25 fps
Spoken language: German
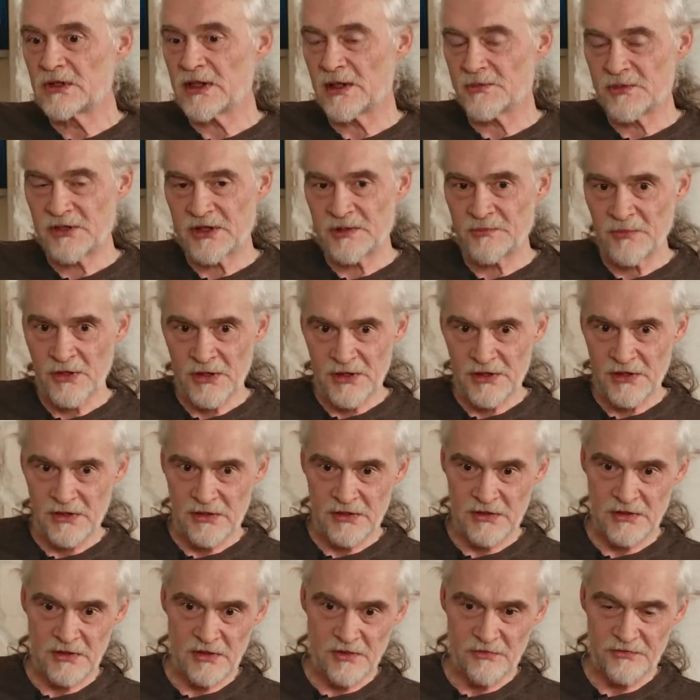Die habe ich immer
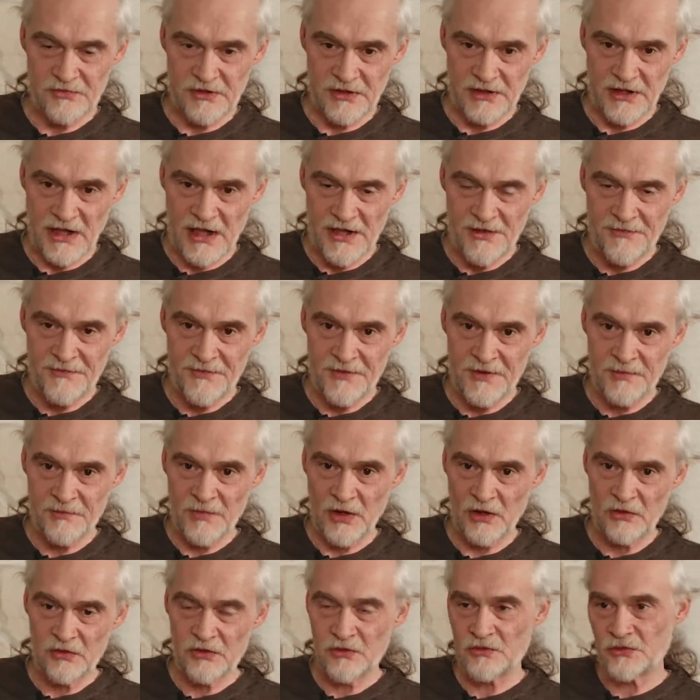äh, auf den Reisen
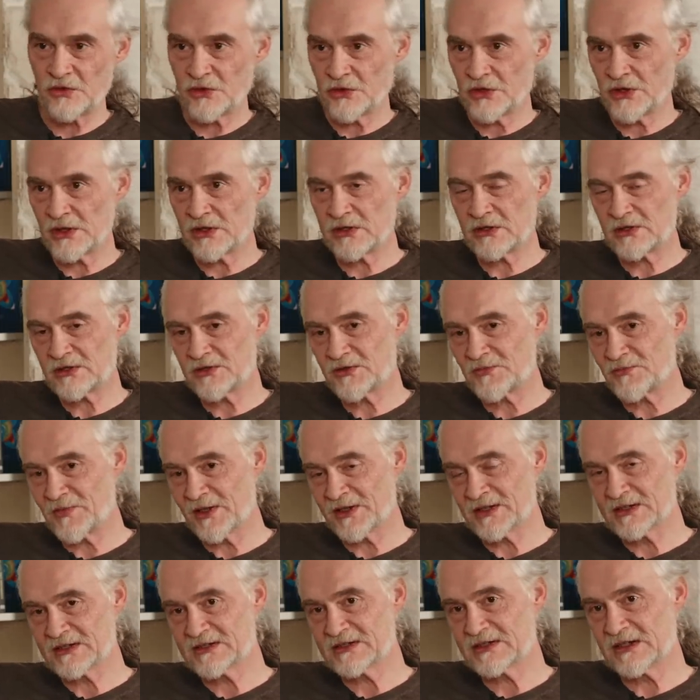im Auto gehört. Das
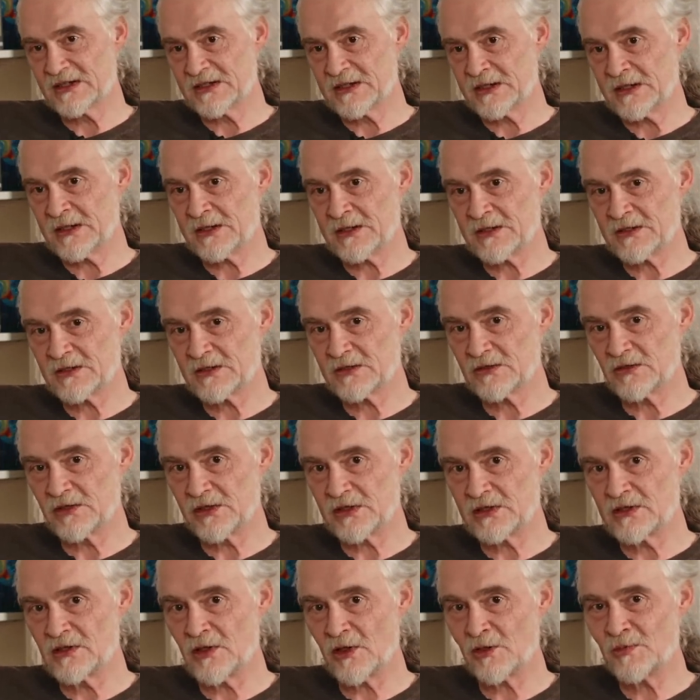war eine CD.
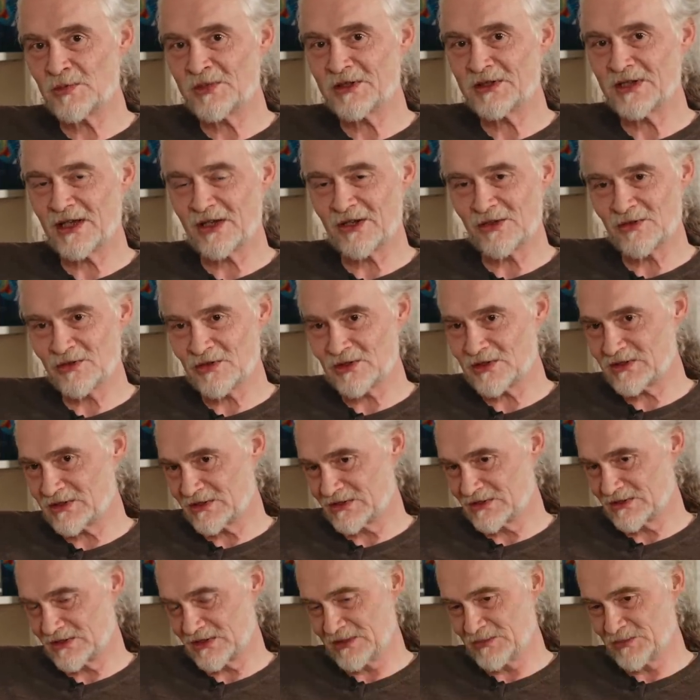Und ich glaube
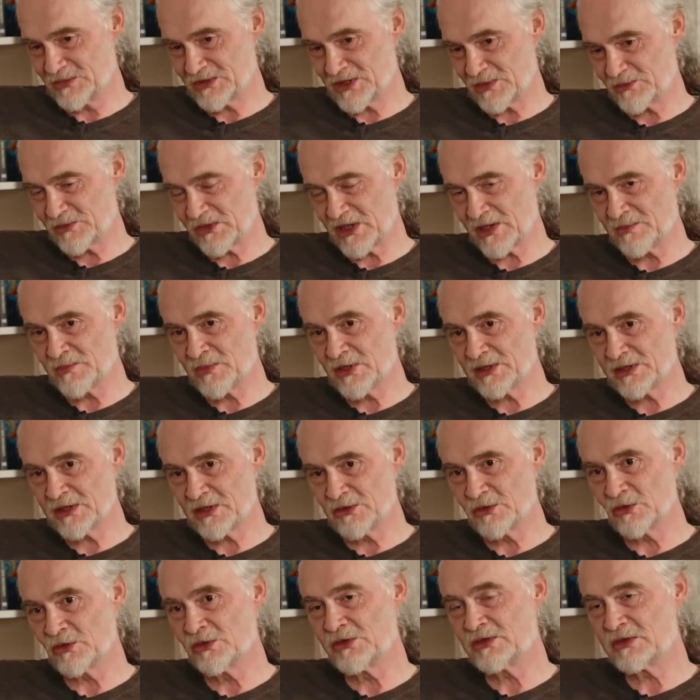auch im September,
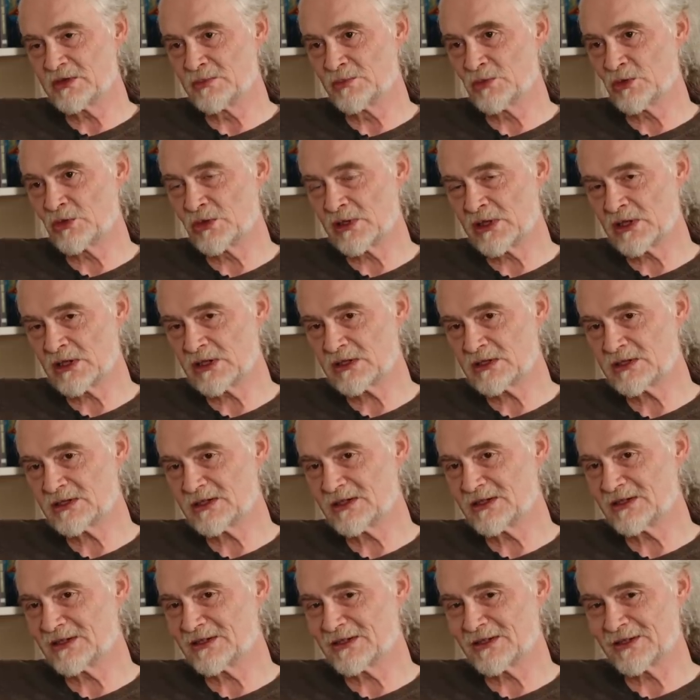der neunte
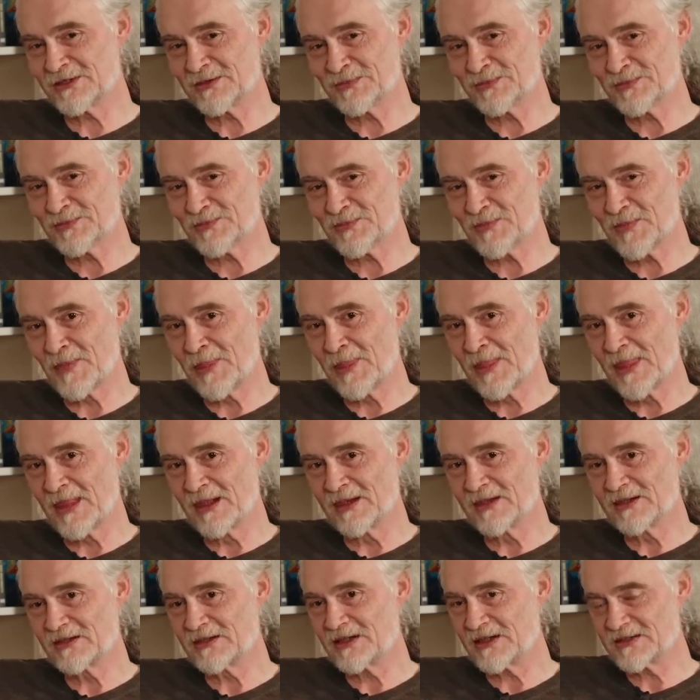Monat, ähm,
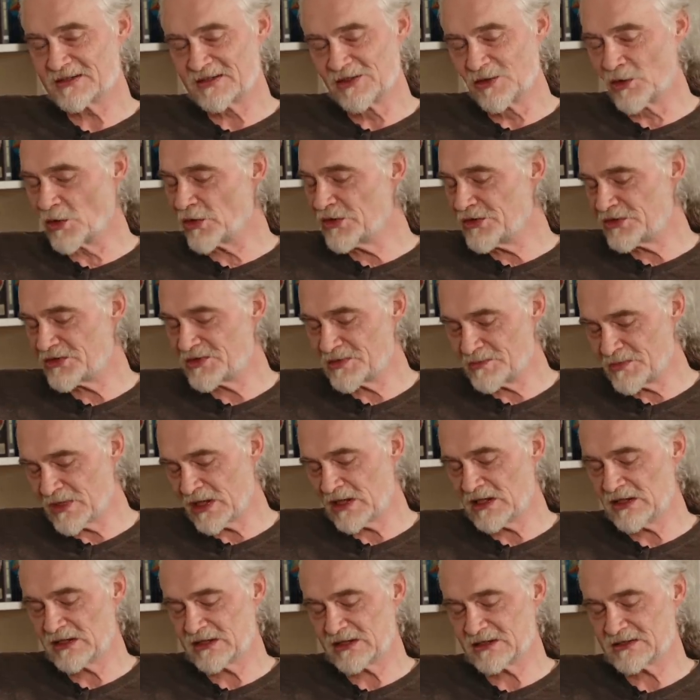das neunte
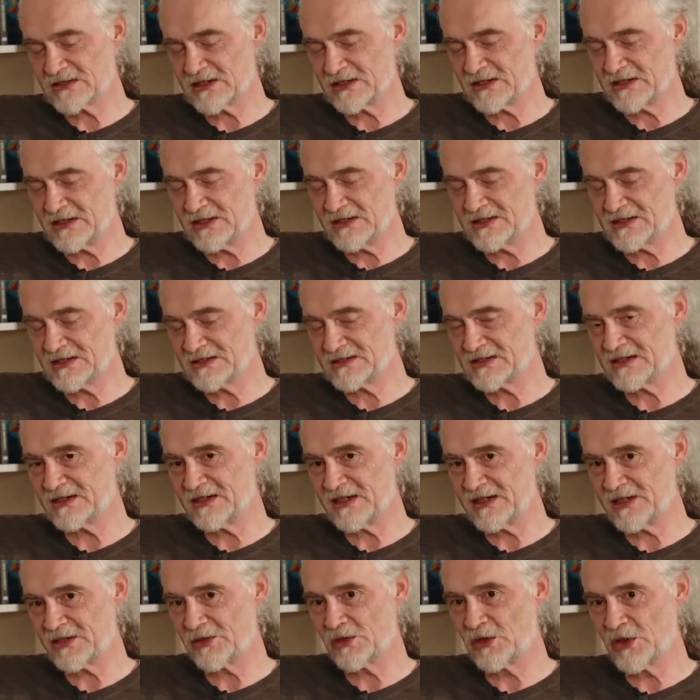Mal, dass ich diese
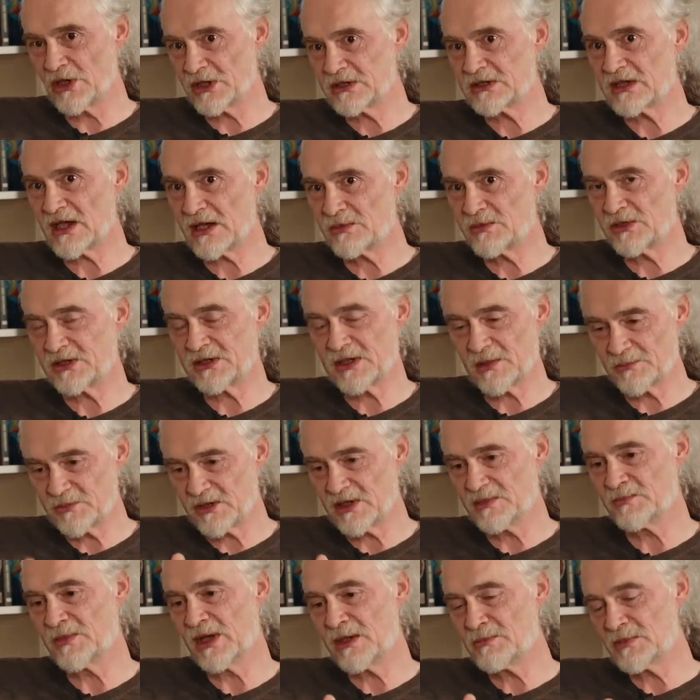CD gehört habe, ich habe
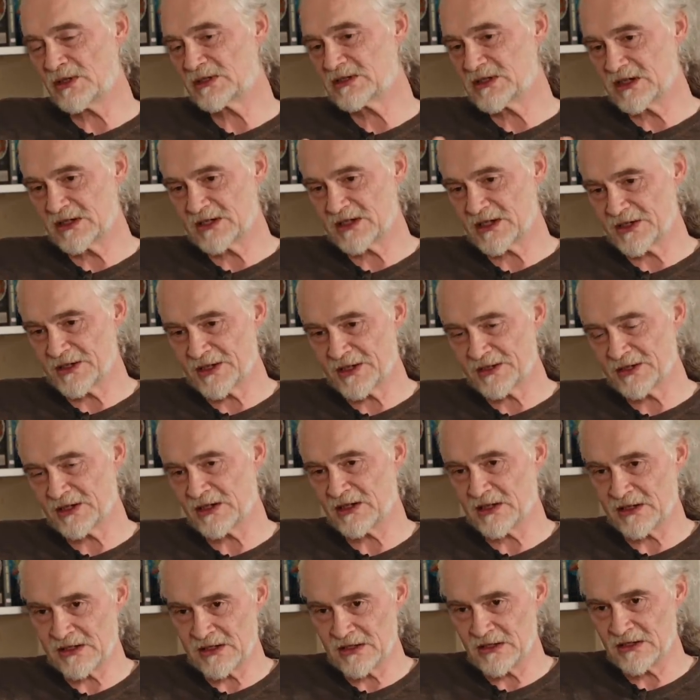die mehrmals
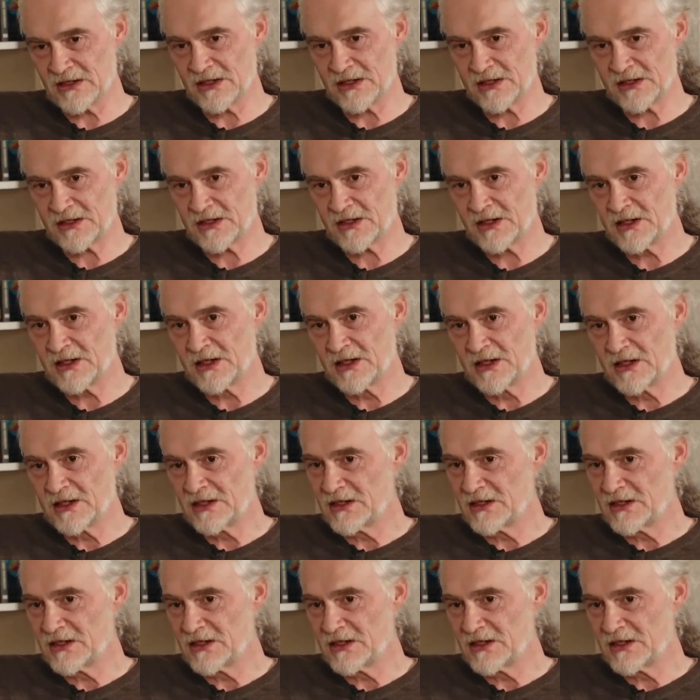hintereinander eingelegt.